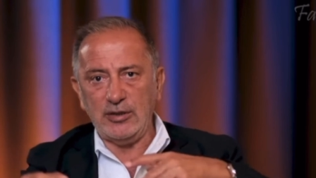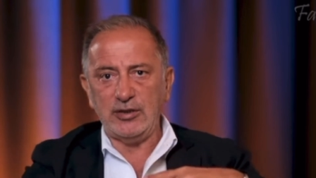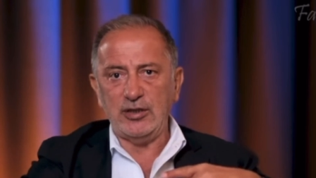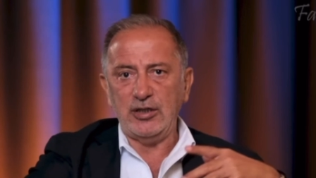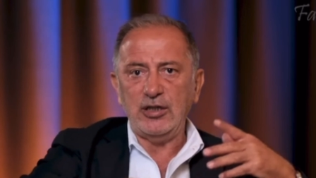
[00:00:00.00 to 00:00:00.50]

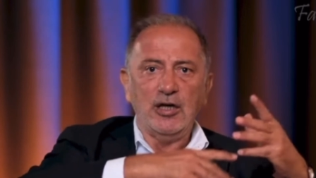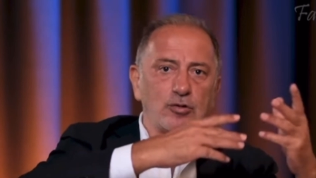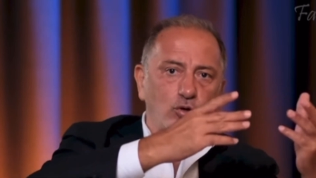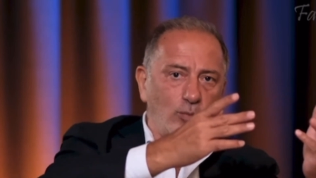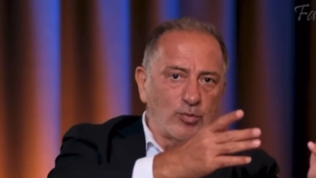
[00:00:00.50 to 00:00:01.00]

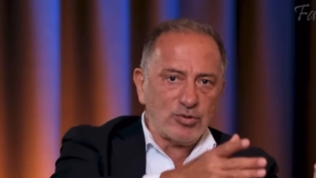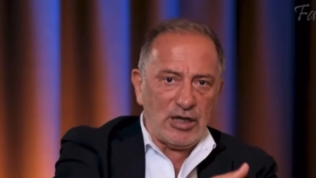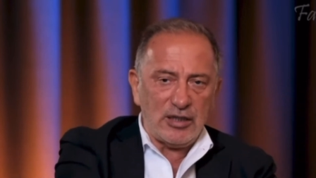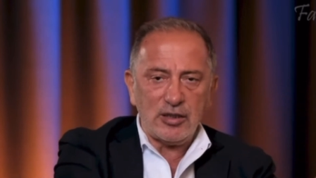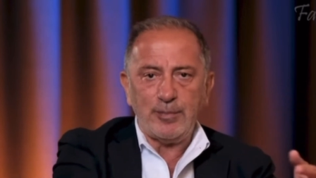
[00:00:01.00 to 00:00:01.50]
İnsanlar
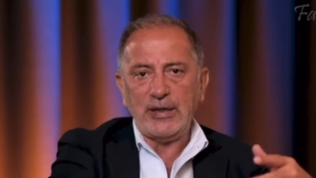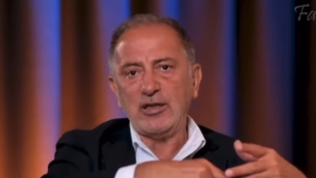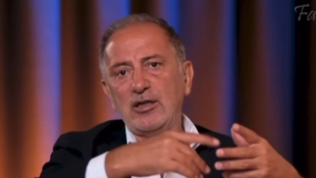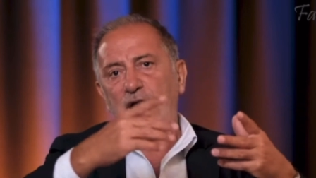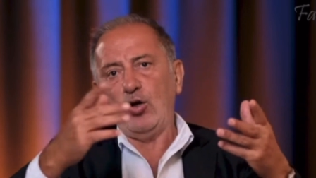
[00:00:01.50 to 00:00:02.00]
artık iyi ve
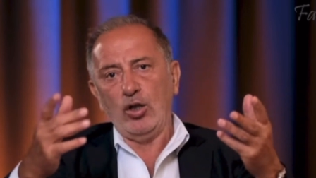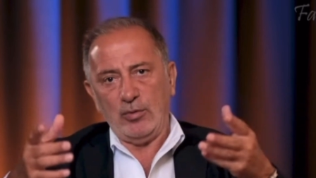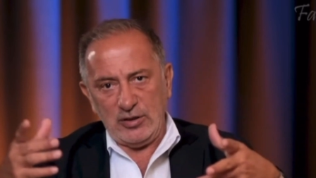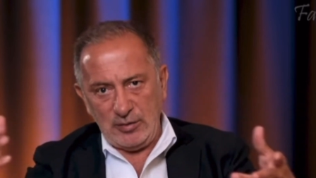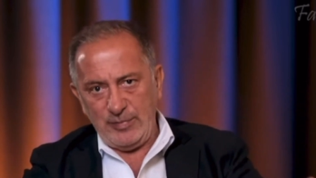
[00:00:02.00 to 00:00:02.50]
güzel
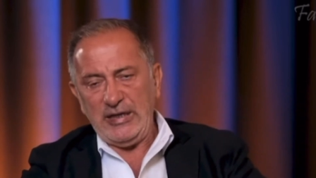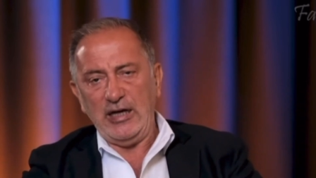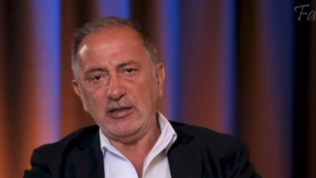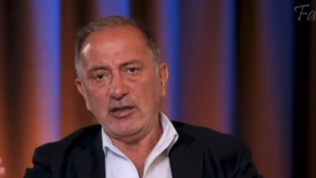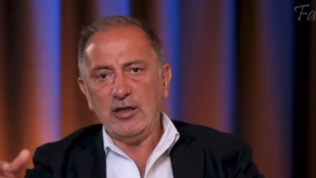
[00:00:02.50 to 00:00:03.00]
olanı
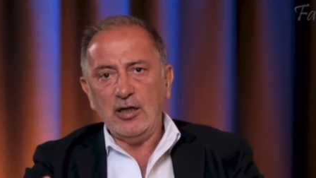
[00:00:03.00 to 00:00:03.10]
bilmiyor ya da